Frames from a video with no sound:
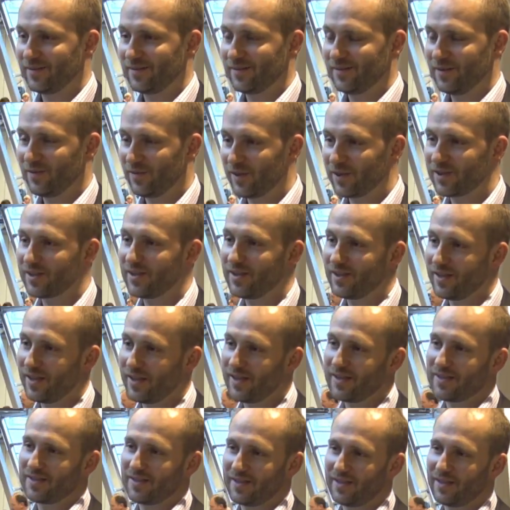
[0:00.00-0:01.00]
No właśnie nie
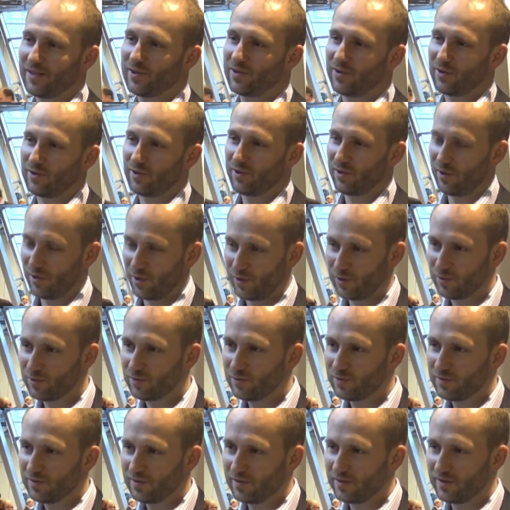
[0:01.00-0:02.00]
jest tylko
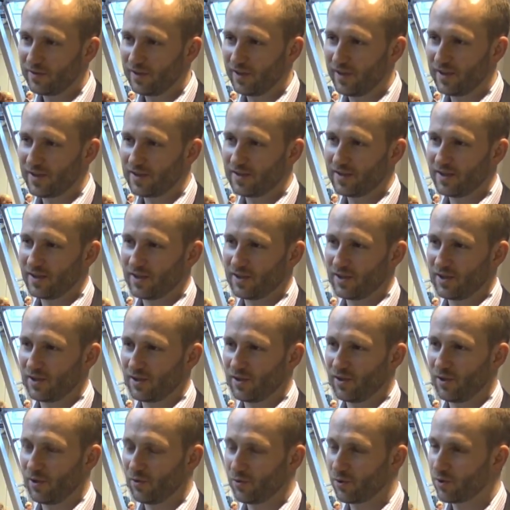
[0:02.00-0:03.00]
grą, nie jest też
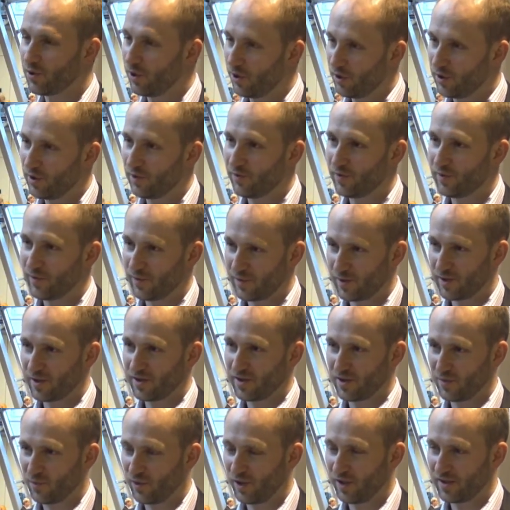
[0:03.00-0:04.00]
grą szkoleniową, na
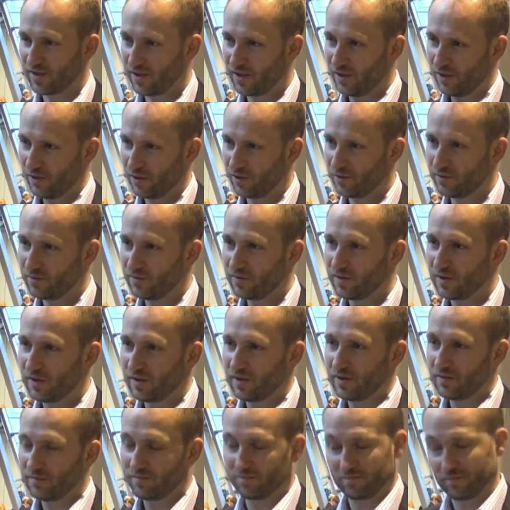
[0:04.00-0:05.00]
przykład symulacyjną.
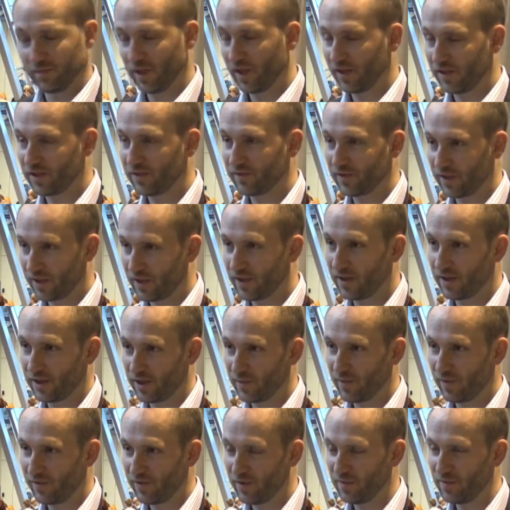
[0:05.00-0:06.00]
My chętnie w takiej grze
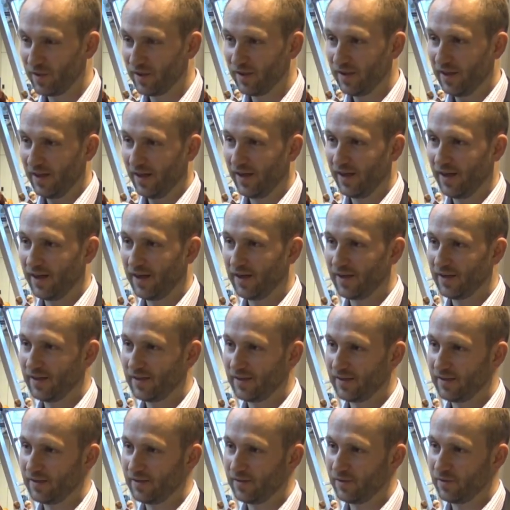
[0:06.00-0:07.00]
się bawimy,
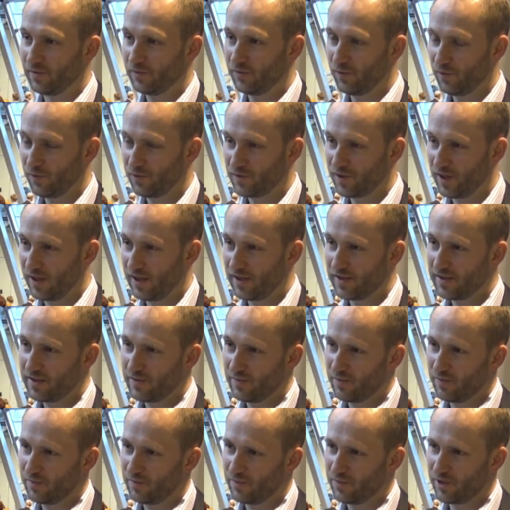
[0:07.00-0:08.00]
ale
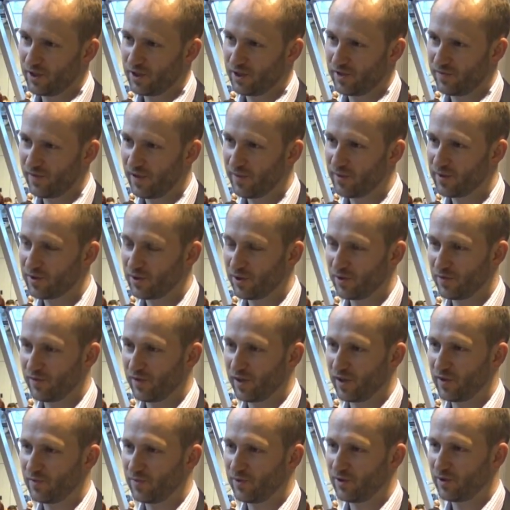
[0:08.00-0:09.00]
wówczas przeżywamy coś w
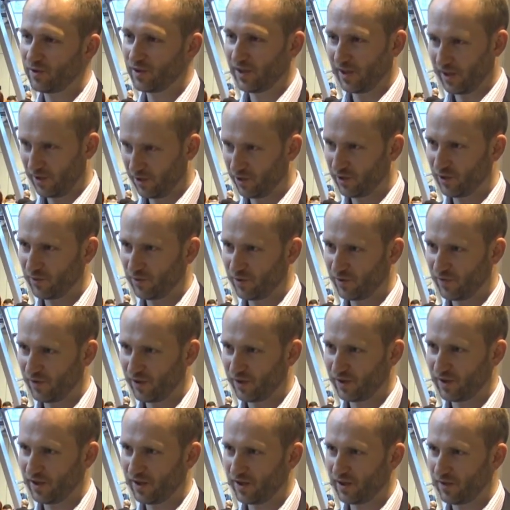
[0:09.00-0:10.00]
jakimś odrealnionym
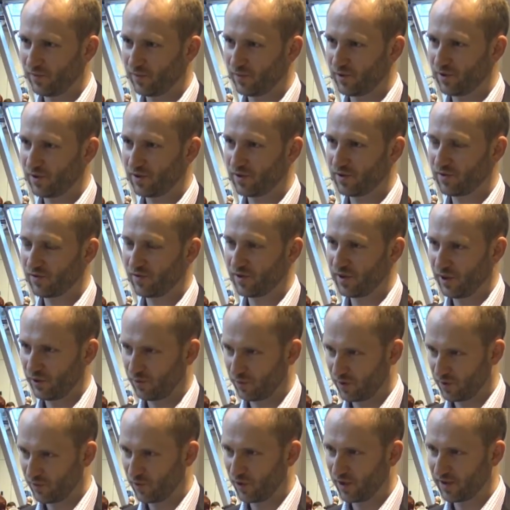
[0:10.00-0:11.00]
świecie, jakimś
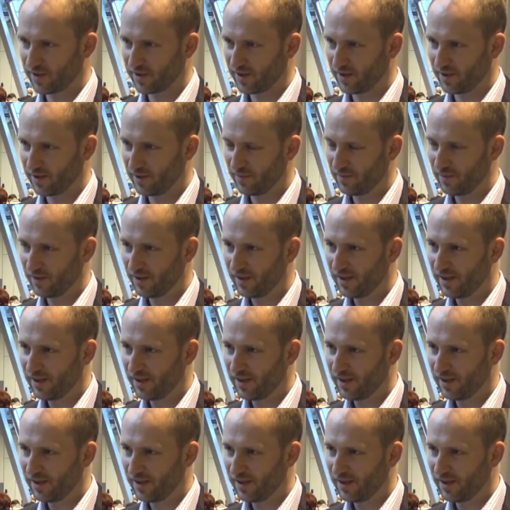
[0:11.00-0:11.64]
ćwiczeniu symulacyjnym